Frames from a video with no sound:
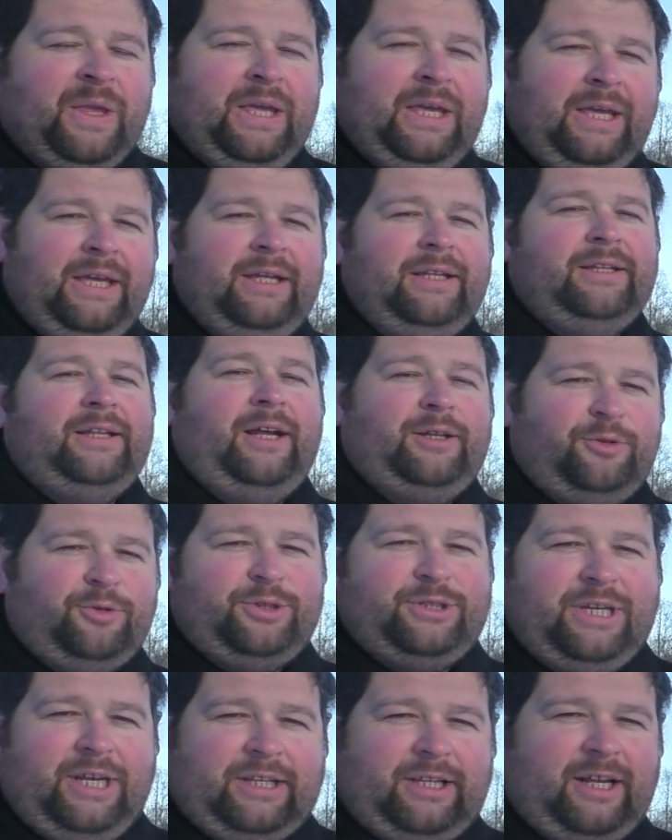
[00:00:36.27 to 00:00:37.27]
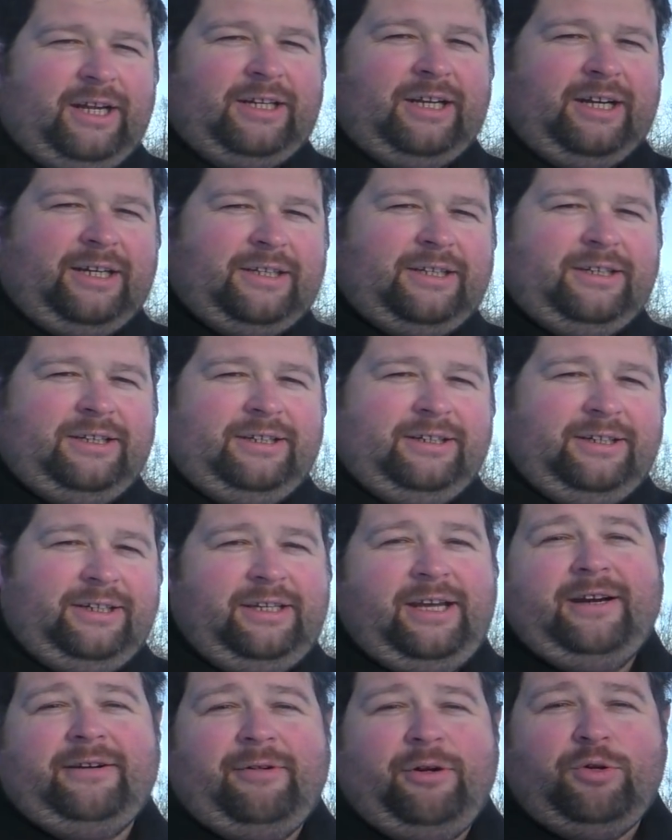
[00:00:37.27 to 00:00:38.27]
И да, друзья, так как
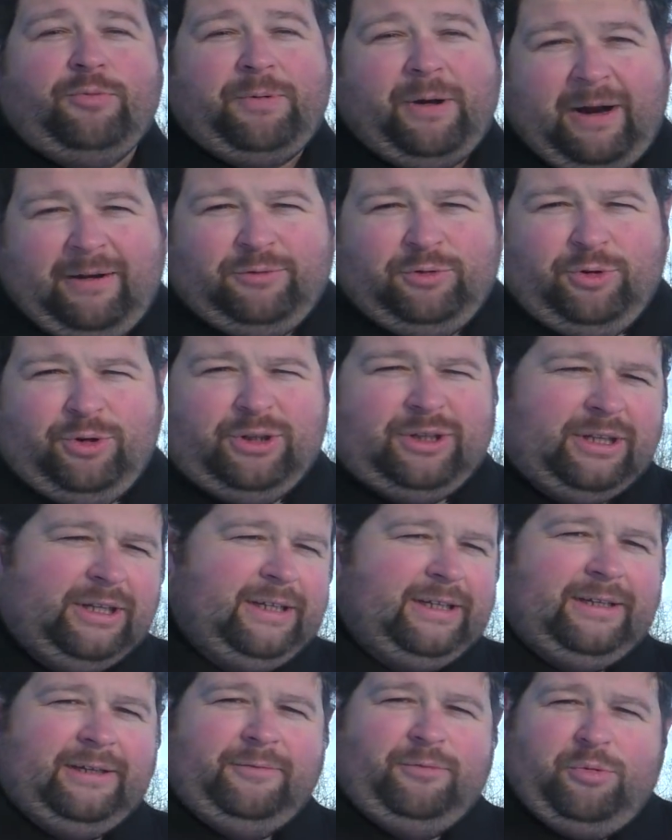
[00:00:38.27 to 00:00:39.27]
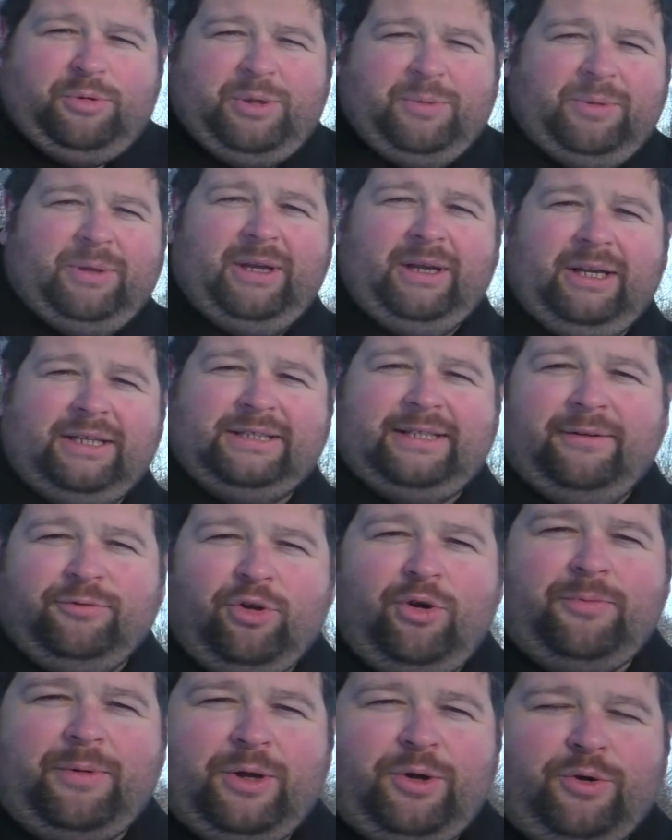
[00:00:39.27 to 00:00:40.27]
э, я говорю правду, это, в общем-то,
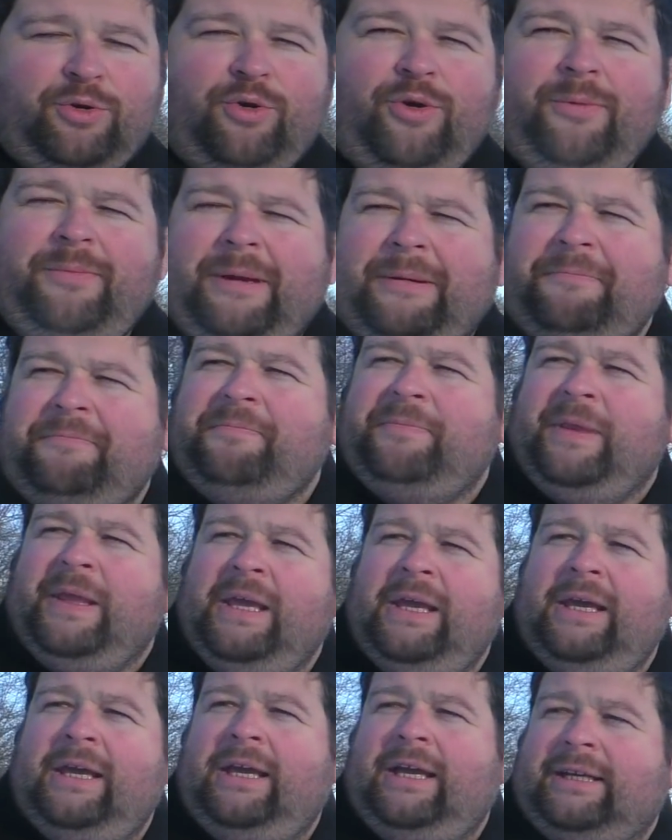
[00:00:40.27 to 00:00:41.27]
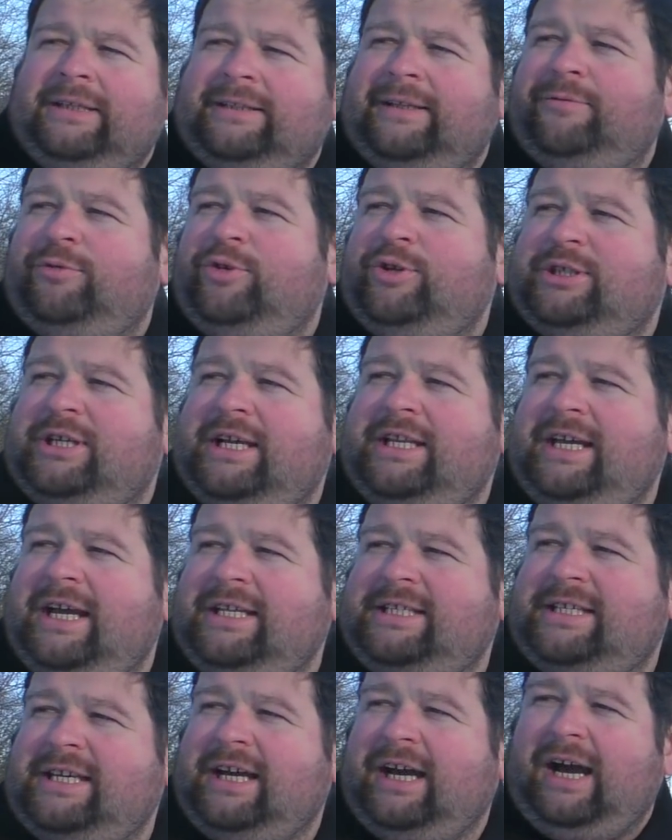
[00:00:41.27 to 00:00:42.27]
основной основное мое хобби и основное
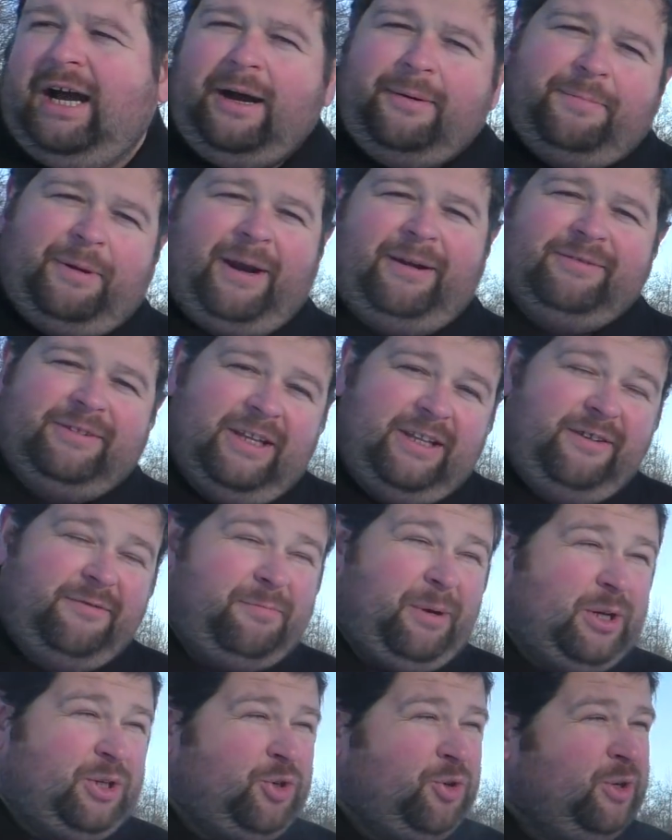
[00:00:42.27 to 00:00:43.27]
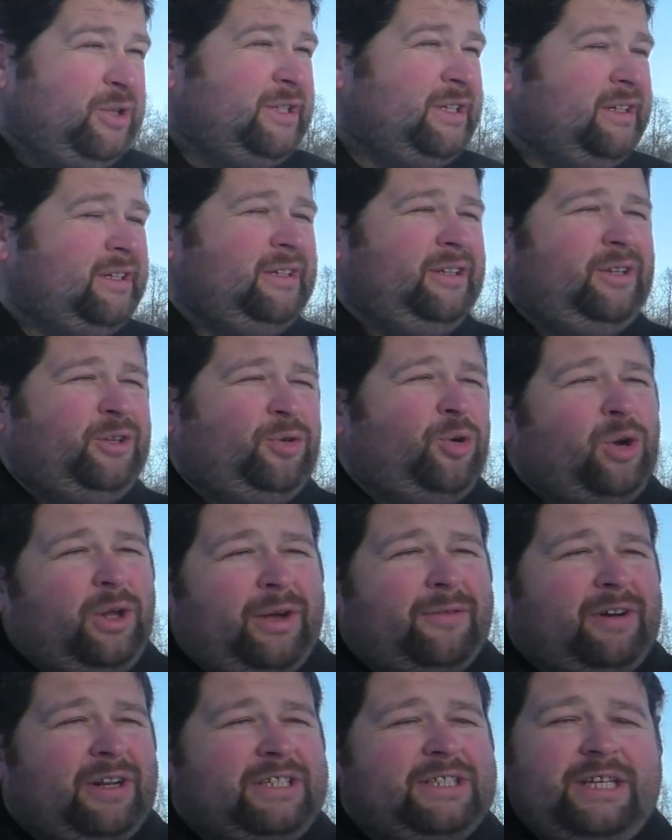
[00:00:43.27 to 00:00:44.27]
занятие, а правда не в почете, не
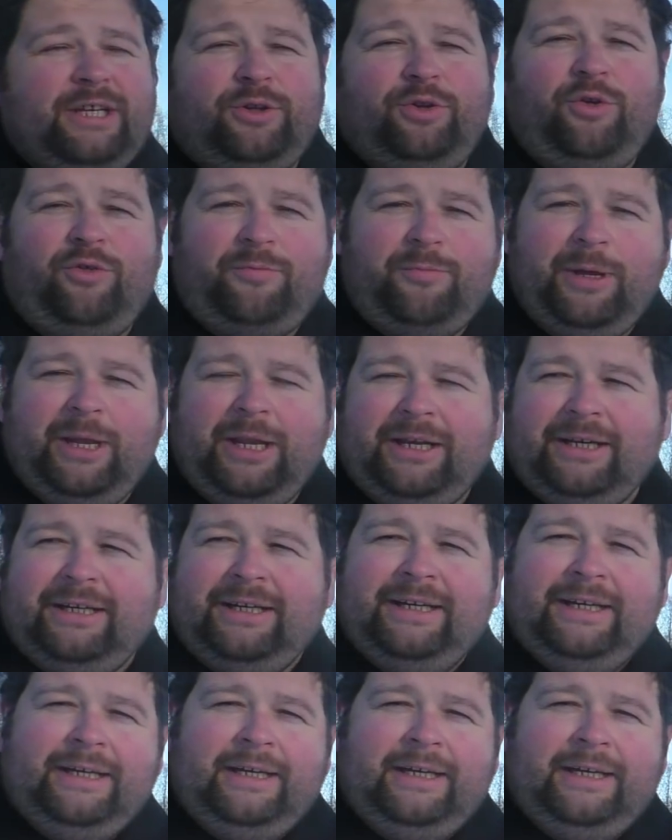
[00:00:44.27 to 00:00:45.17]
только в России, но и в мире,